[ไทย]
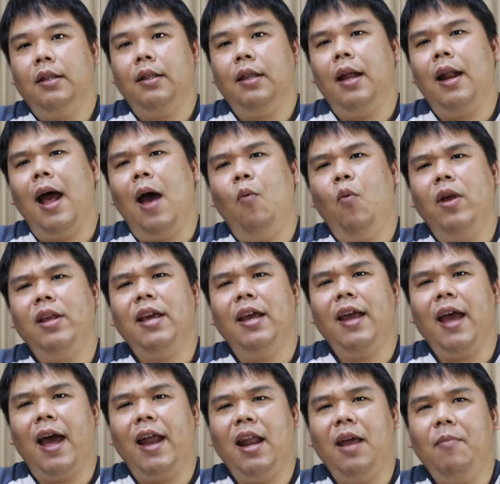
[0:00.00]
แต่ถามว่าใช้
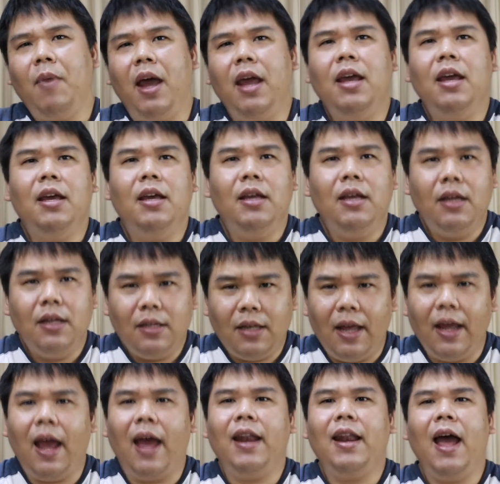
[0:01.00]
งานได้ไหมใช้
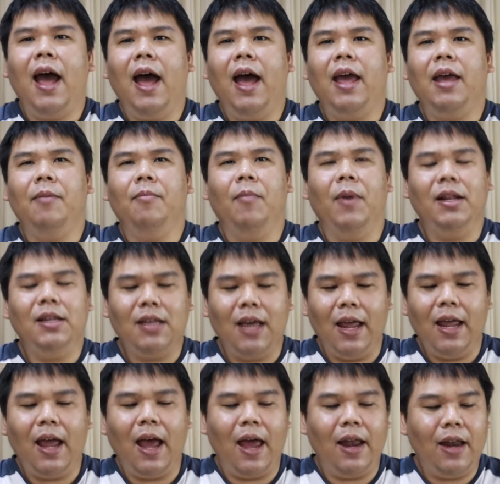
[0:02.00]
งานได้มันใช้
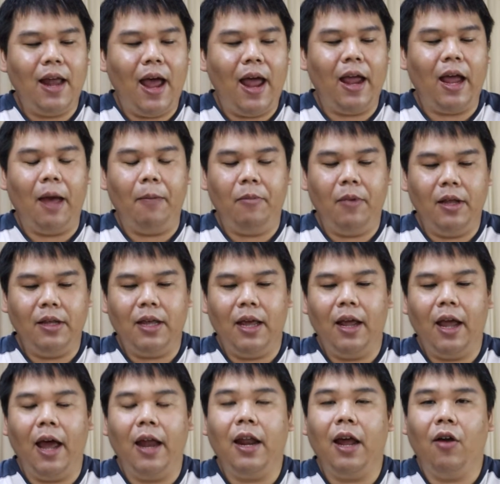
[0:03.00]
งานได้ครับแล้วใช้
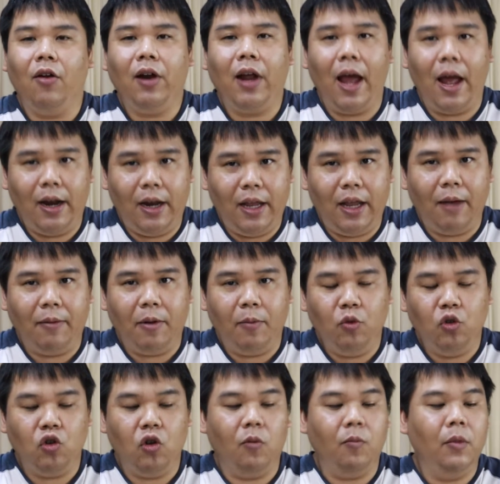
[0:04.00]
งานได้ค่อนข้างดีครับท่าน
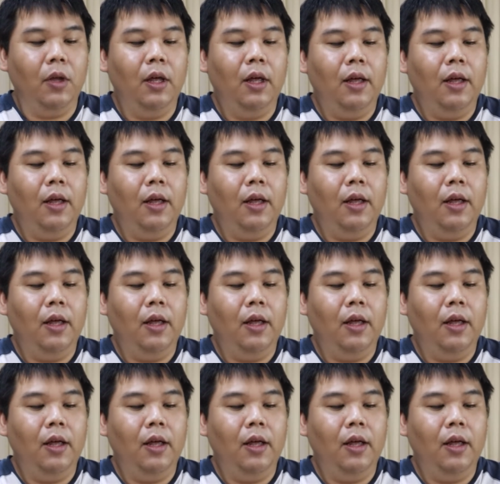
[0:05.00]
ผู้ชม